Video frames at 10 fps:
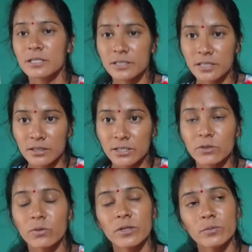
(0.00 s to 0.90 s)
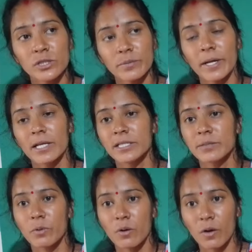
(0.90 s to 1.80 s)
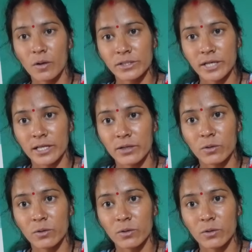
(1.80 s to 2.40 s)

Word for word: जिनसे जिन्होंने मुझे पहले से बहुत ज़्यादा